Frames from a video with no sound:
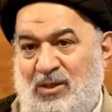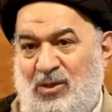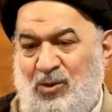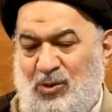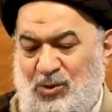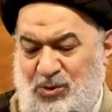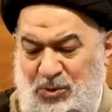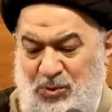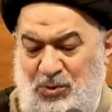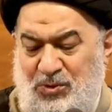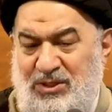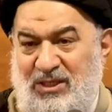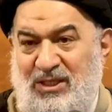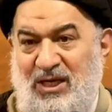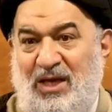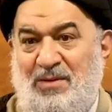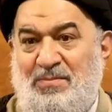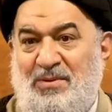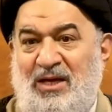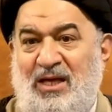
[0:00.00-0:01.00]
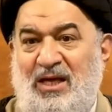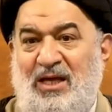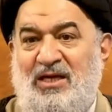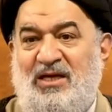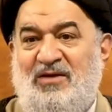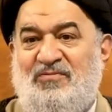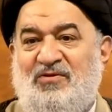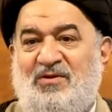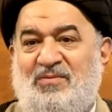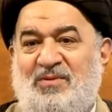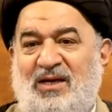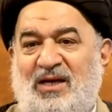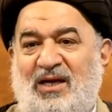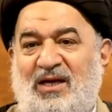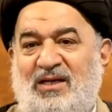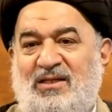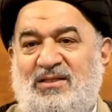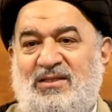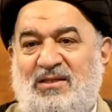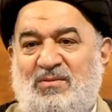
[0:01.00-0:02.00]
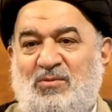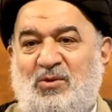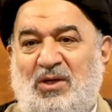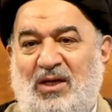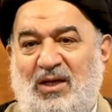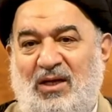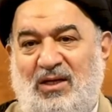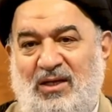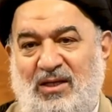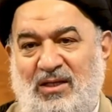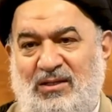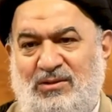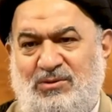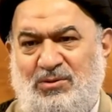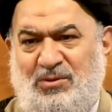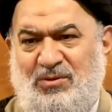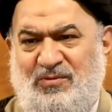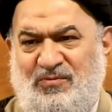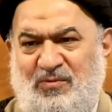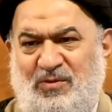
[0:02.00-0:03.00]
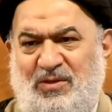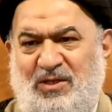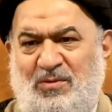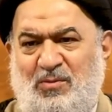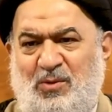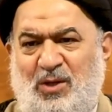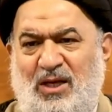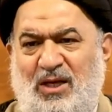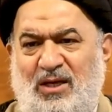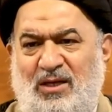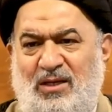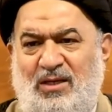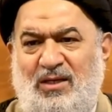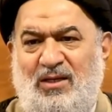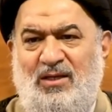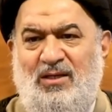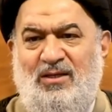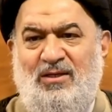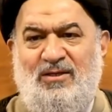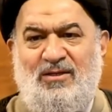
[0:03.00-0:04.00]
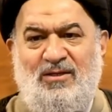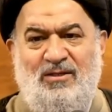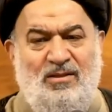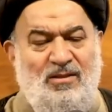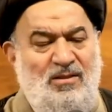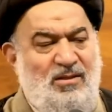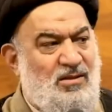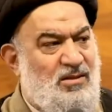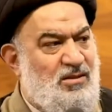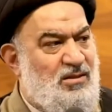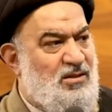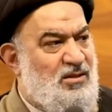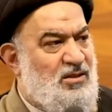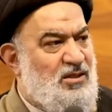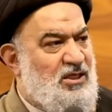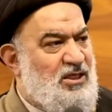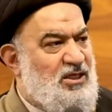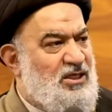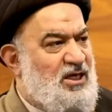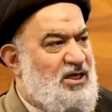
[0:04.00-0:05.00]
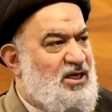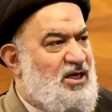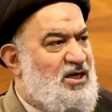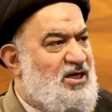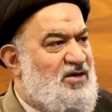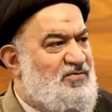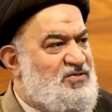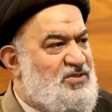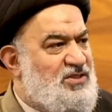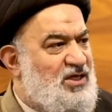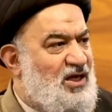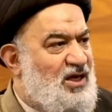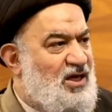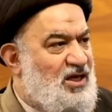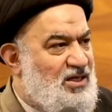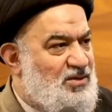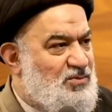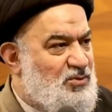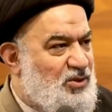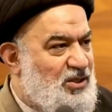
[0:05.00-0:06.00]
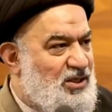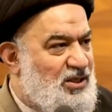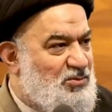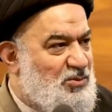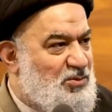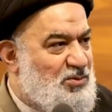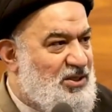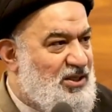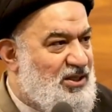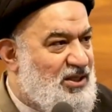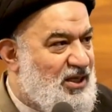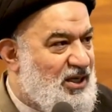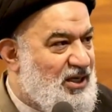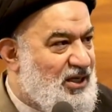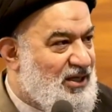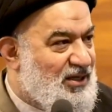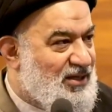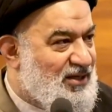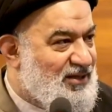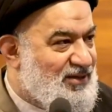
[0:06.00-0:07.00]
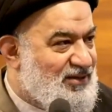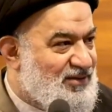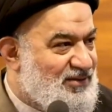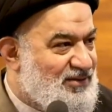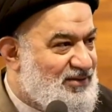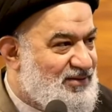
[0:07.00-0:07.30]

خصوصا أبنائنا في مرحلة المراهقة تعرفون المراهق يرى نفس العالم كله ممكن يغيره